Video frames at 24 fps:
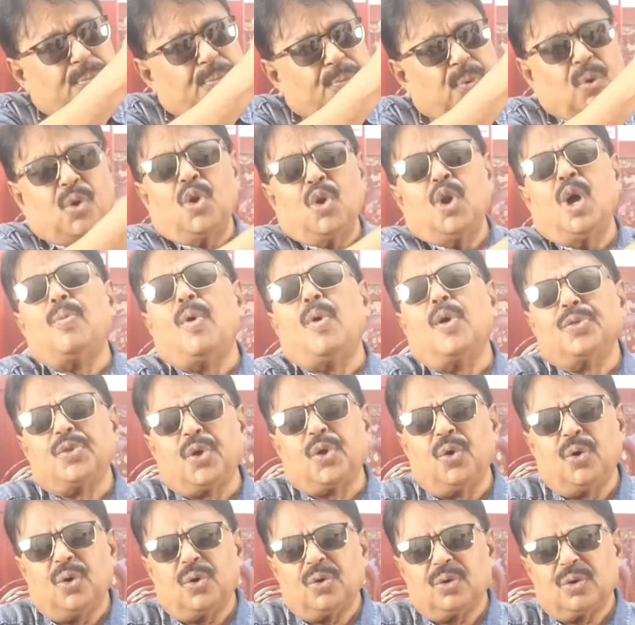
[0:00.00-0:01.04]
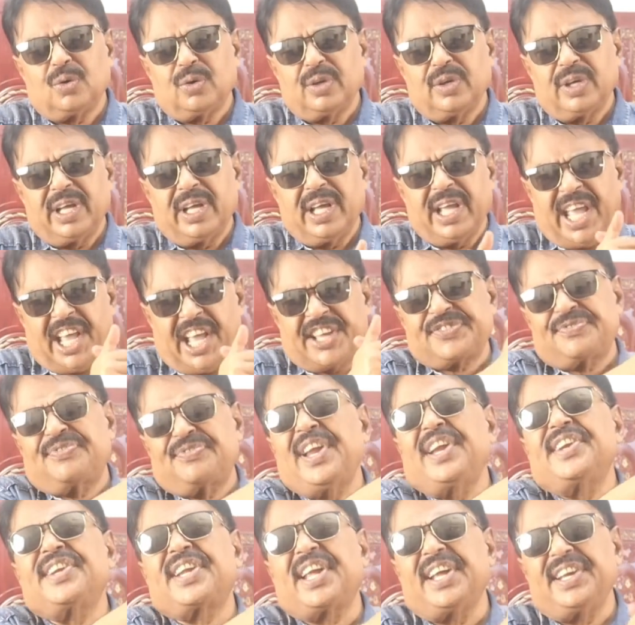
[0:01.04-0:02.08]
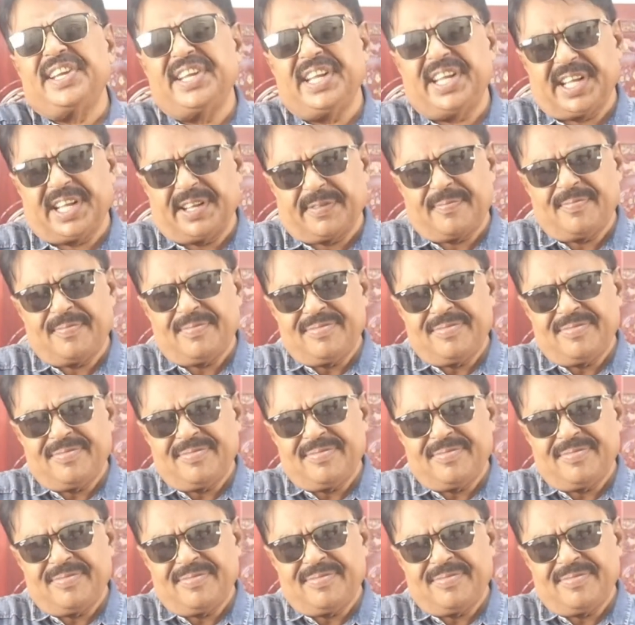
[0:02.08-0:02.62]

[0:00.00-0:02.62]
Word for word: পুরনো বন্ধু এক্স ফ্রেন্ডকে নিয়ে